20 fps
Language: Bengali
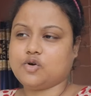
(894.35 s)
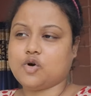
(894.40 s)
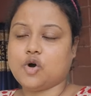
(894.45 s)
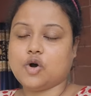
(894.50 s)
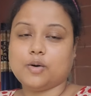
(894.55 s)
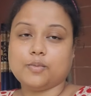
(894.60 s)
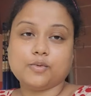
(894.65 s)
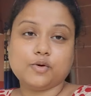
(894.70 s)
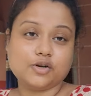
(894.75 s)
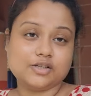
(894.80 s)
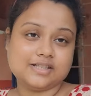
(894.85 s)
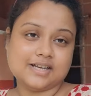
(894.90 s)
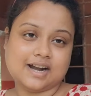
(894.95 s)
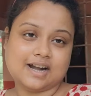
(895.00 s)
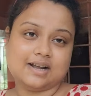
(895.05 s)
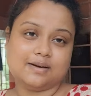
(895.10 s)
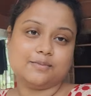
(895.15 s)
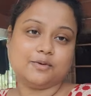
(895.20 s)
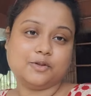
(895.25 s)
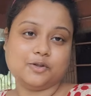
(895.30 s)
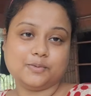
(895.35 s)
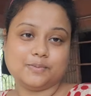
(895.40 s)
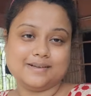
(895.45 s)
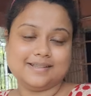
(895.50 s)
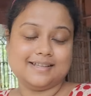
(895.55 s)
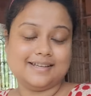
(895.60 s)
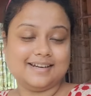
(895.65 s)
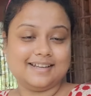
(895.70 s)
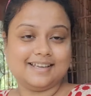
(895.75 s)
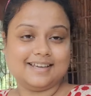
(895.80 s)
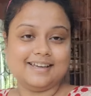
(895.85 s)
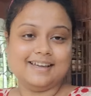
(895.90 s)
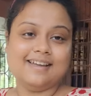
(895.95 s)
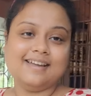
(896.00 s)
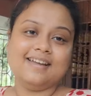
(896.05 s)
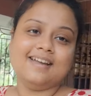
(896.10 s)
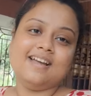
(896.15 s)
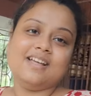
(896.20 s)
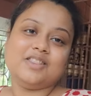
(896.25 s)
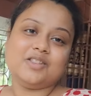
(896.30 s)
খবর জানাবো তোমাদেরকে
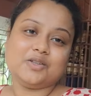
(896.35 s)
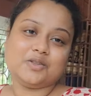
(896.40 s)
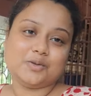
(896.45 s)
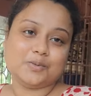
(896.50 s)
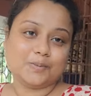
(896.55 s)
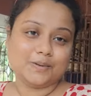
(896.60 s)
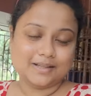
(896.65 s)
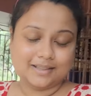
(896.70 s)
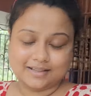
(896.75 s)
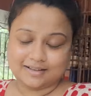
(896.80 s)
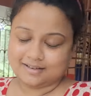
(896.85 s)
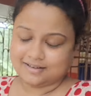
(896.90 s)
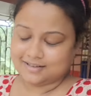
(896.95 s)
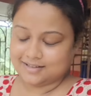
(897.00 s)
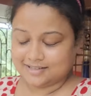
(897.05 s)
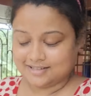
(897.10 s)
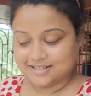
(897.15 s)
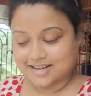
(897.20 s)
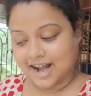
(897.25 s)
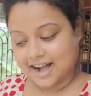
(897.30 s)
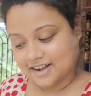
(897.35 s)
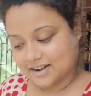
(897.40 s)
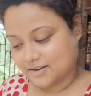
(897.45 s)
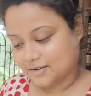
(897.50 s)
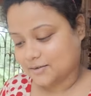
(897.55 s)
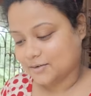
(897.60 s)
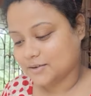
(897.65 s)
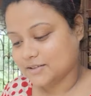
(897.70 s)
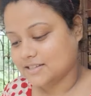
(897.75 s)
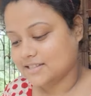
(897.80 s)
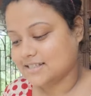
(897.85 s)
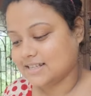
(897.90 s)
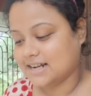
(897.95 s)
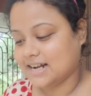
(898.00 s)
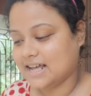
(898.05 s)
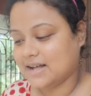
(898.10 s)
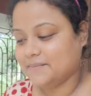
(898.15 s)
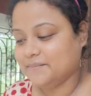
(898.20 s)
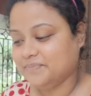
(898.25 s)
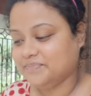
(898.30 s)
তো তোমাদেরকে জানানো হচ্ছে
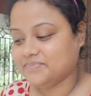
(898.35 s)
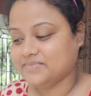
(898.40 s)
না